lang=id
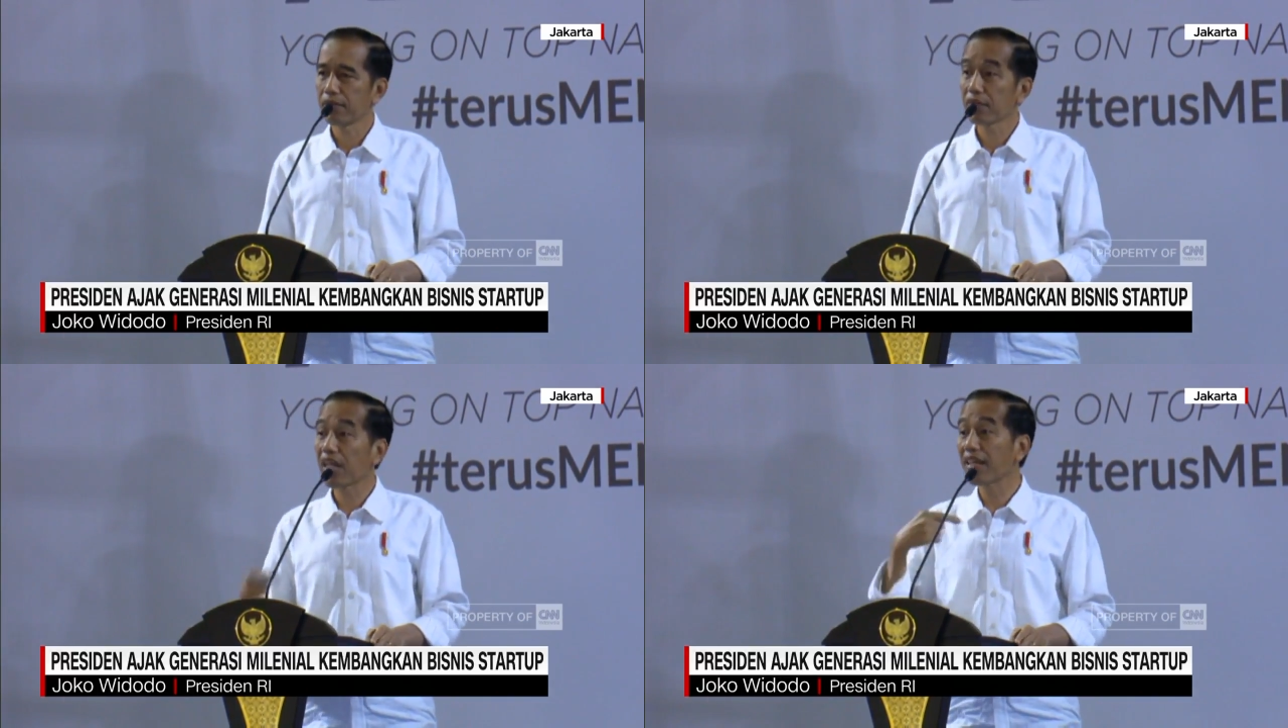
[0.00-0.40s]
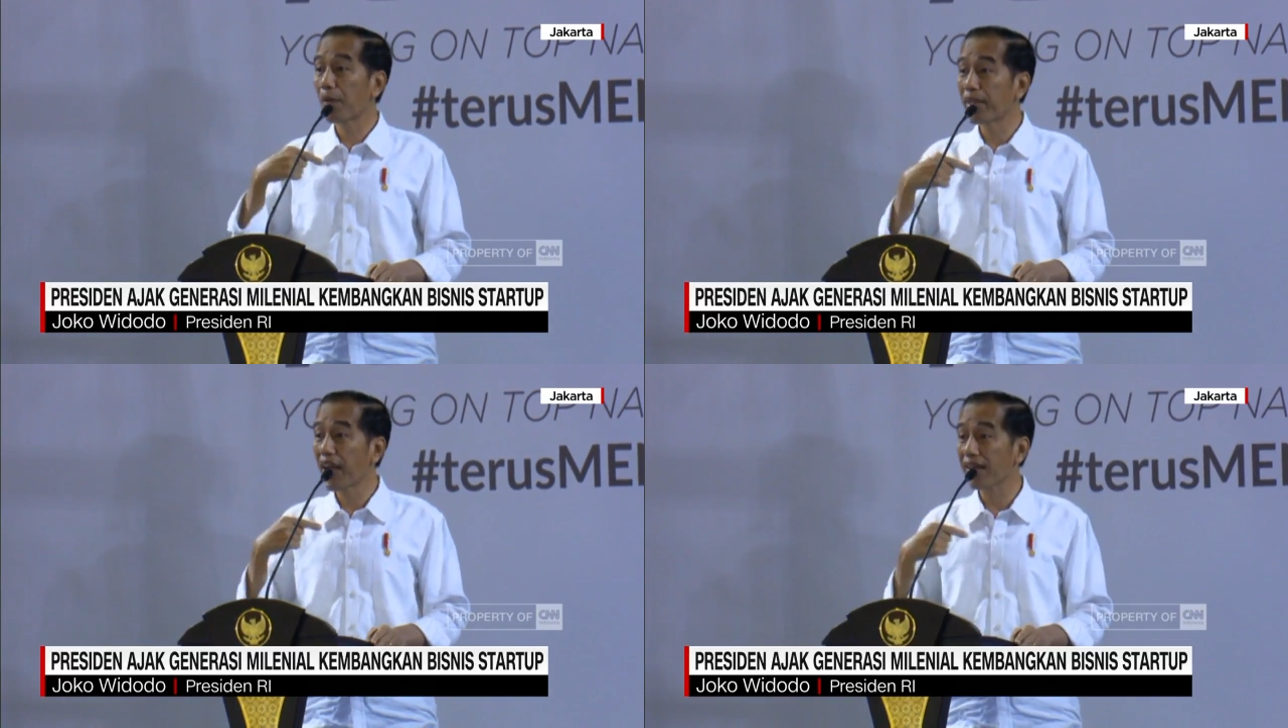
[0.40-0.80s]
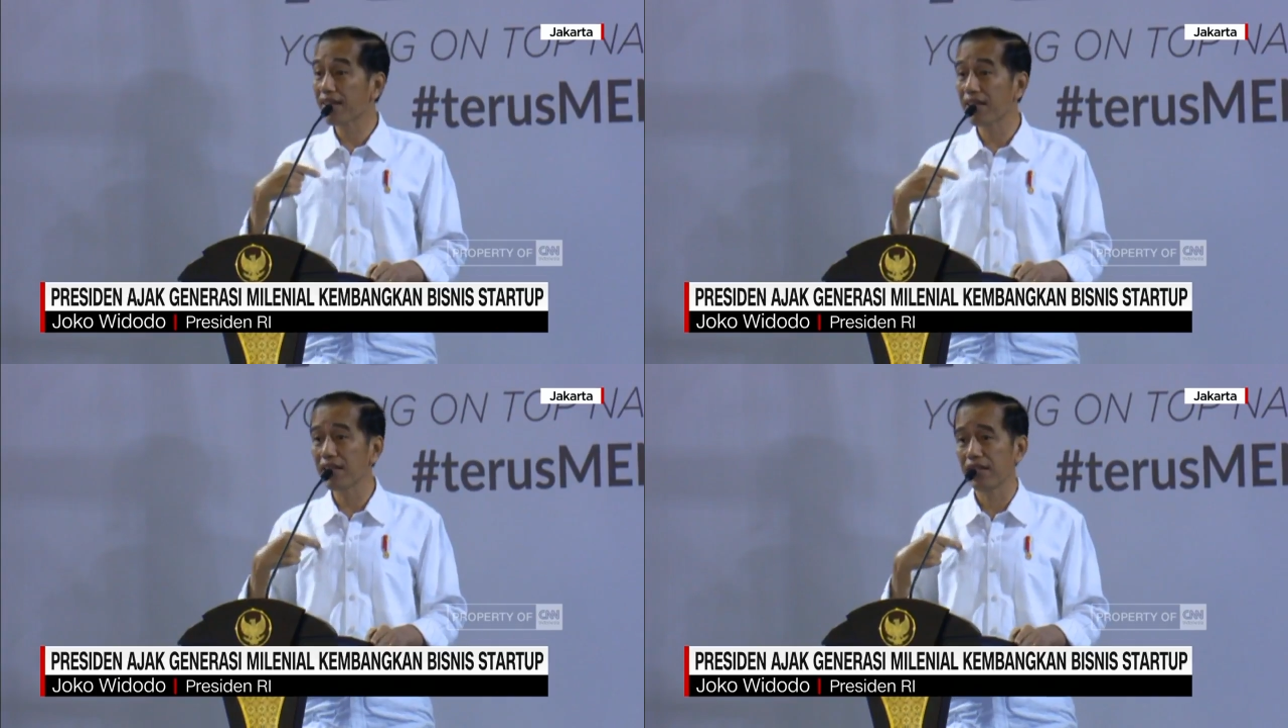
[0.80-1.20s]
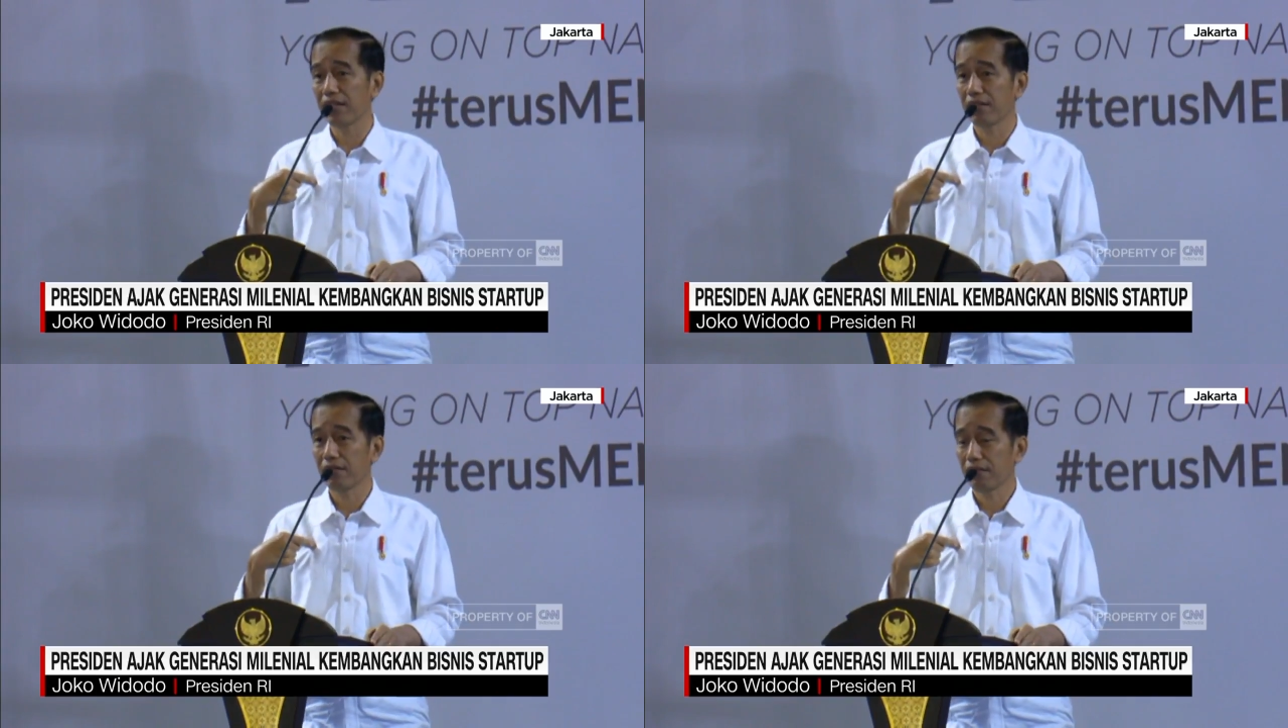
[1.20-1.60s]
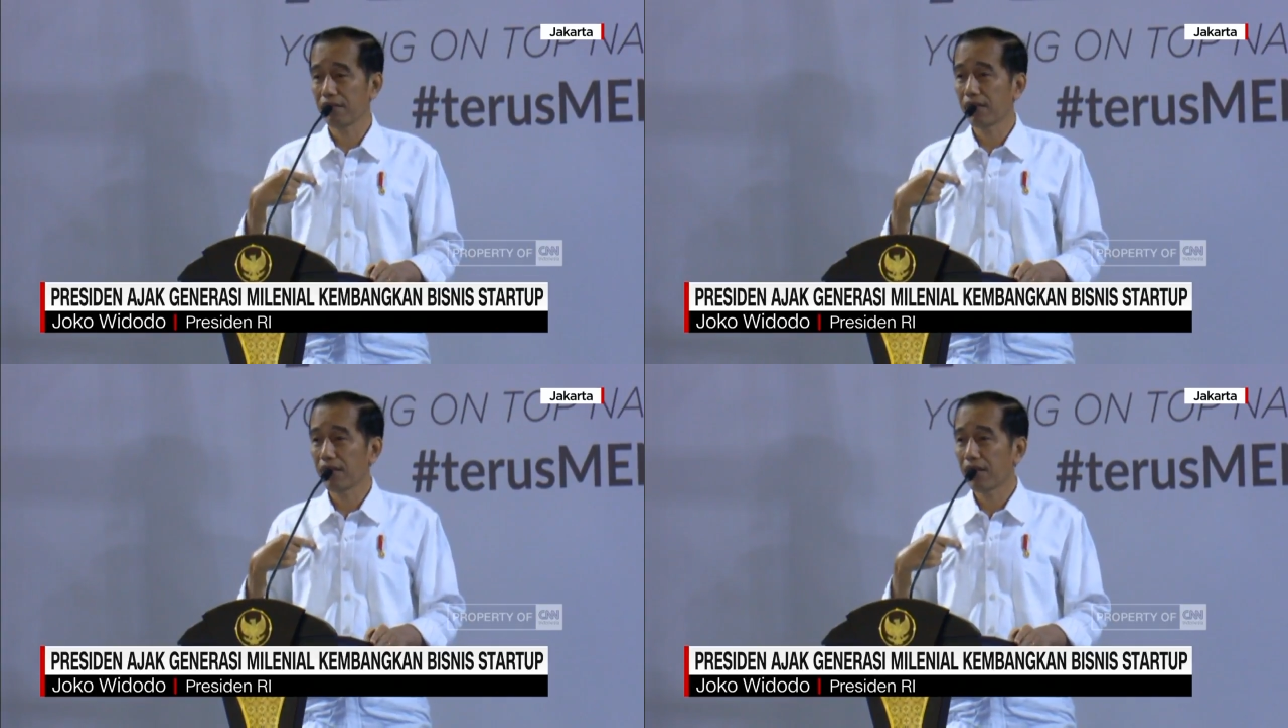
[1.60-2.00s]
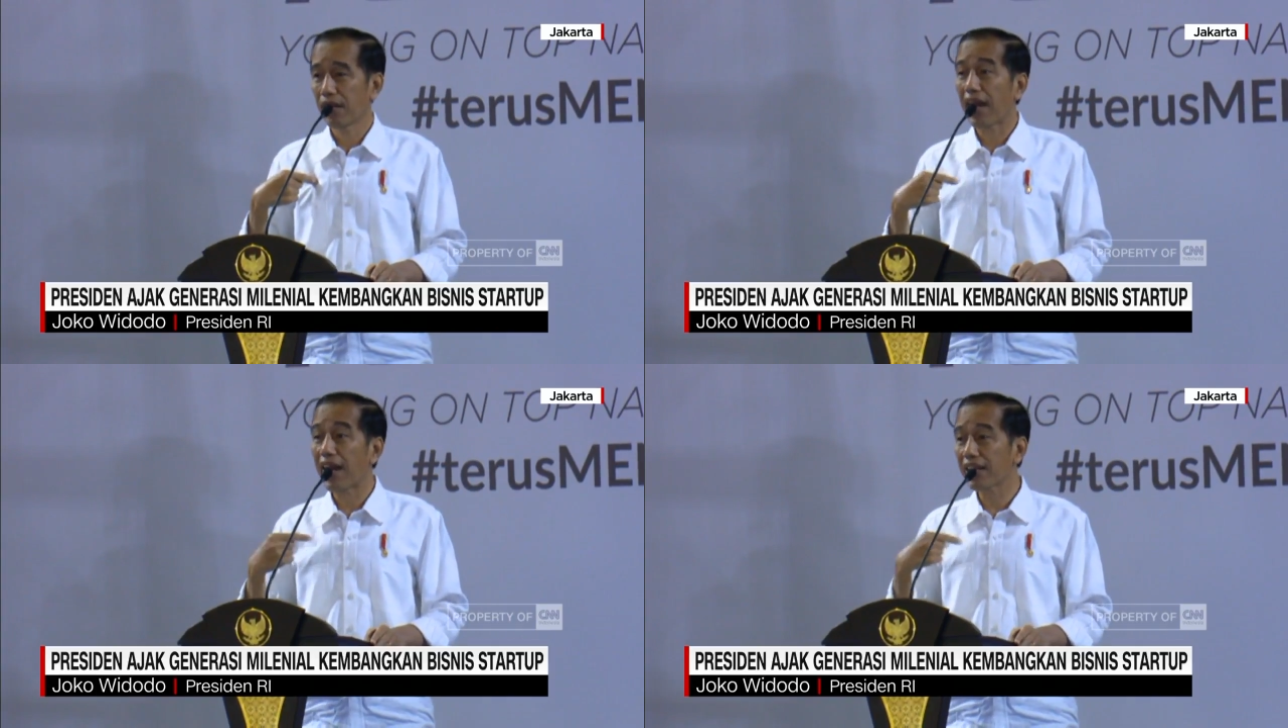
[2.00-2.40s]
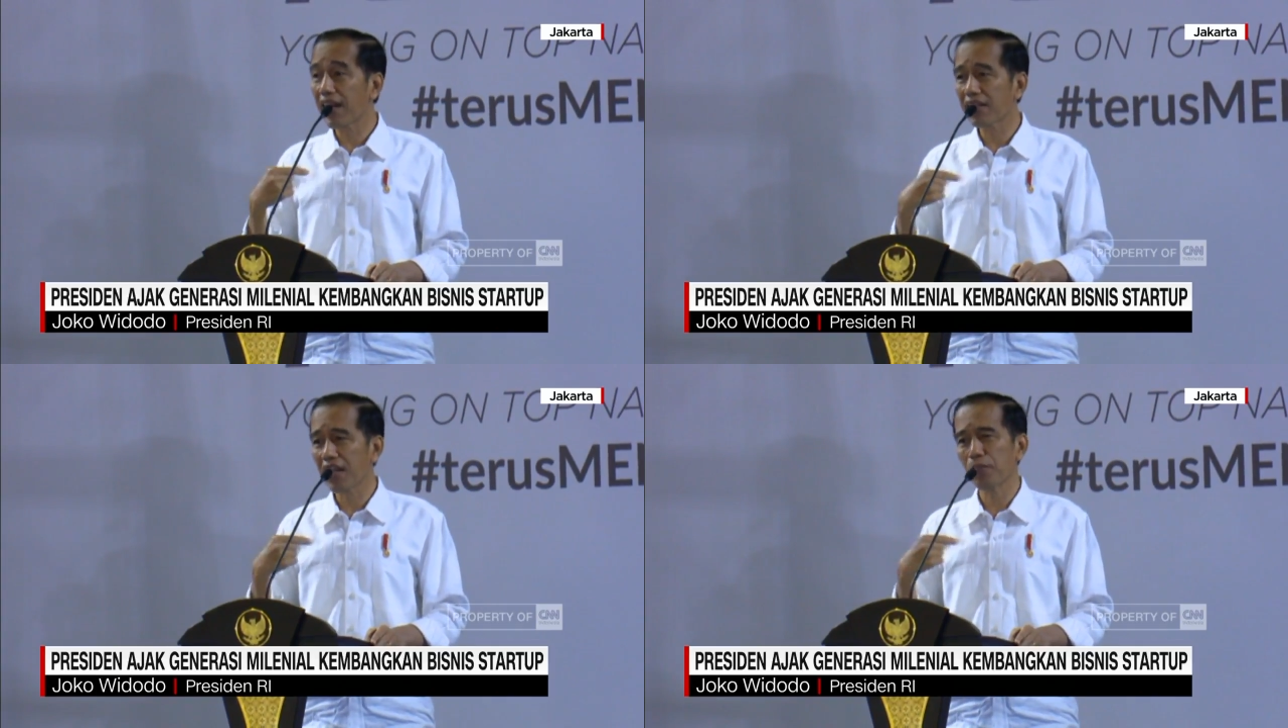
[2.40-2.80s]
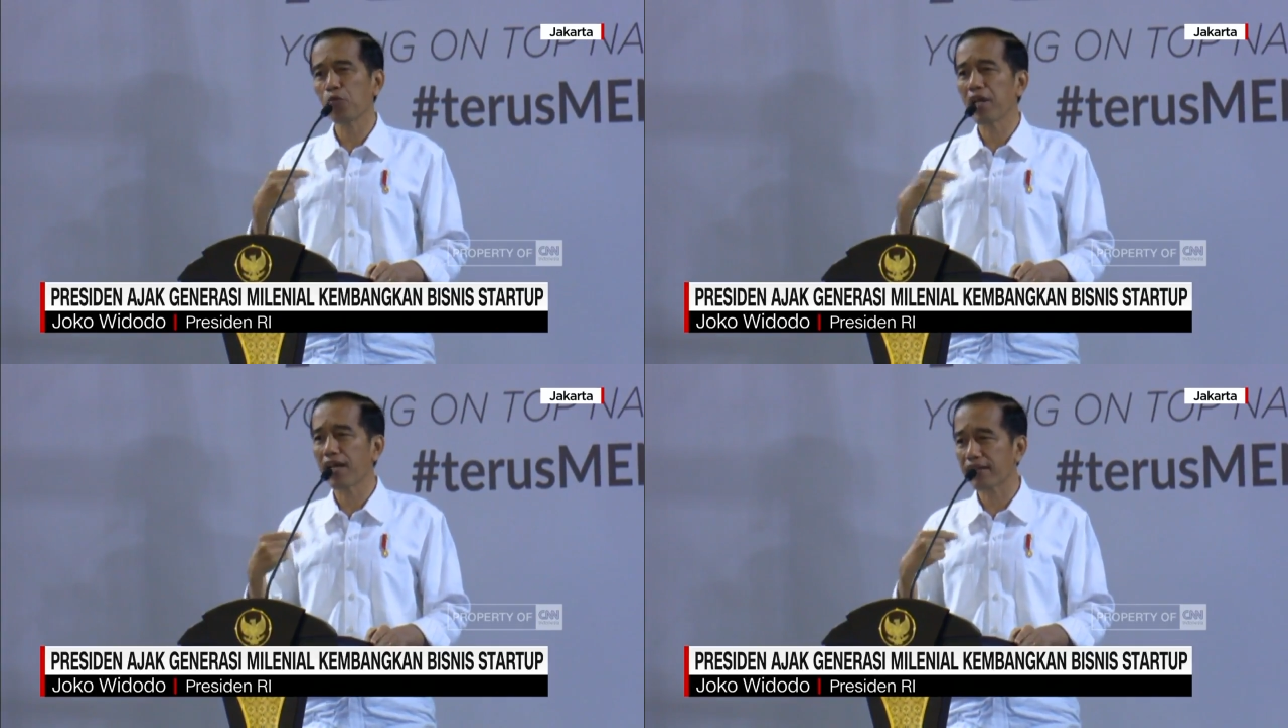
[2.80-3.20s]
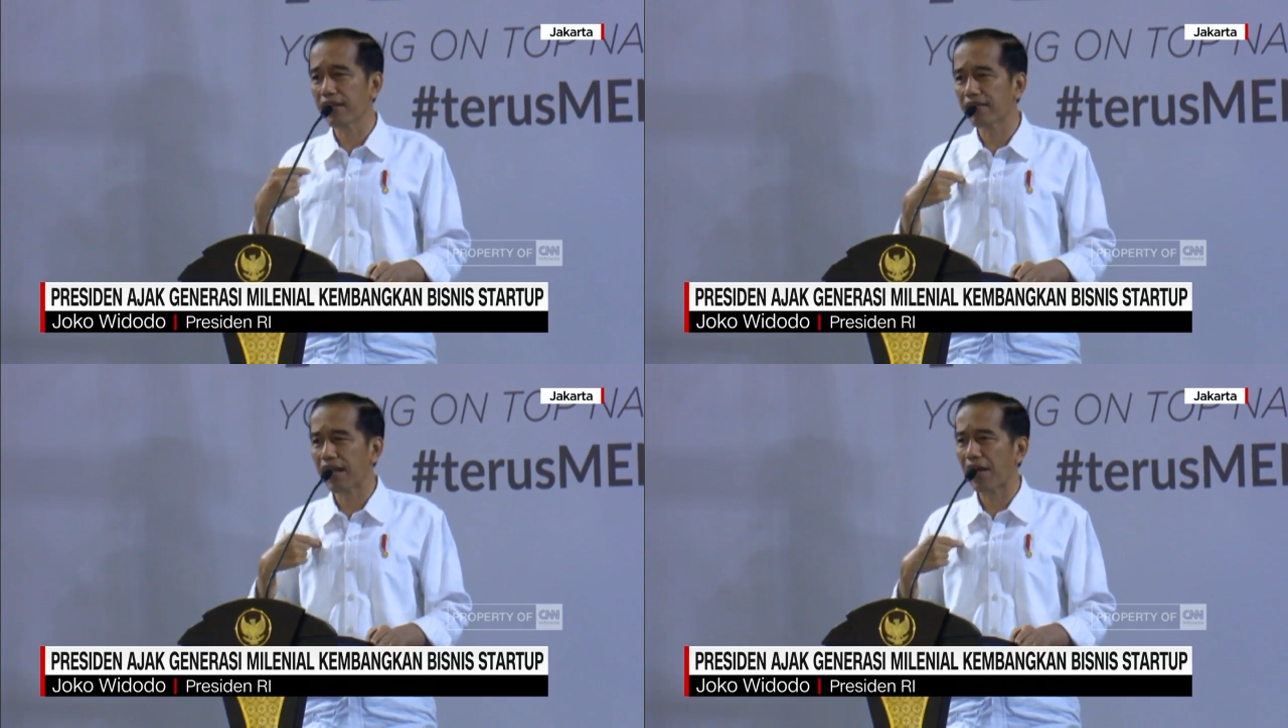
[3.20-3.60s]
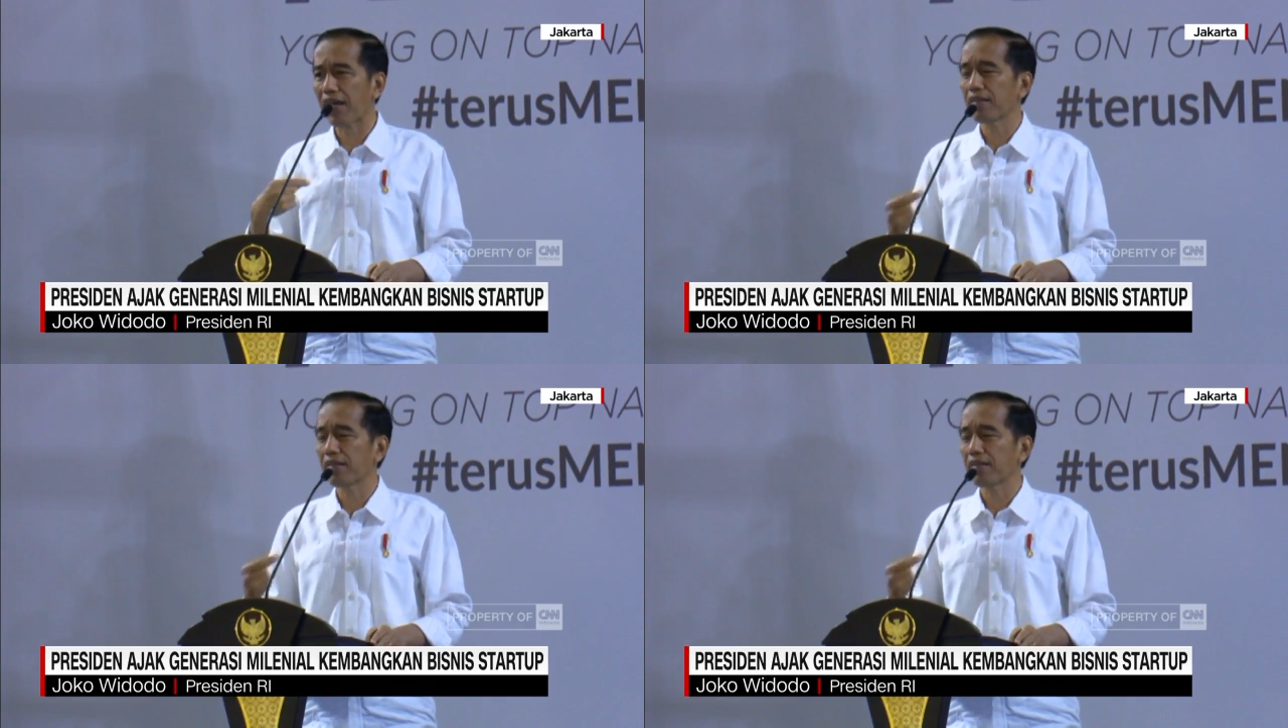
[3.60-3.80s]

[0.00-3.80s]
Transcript: Saya meyakini anak-anak muda kita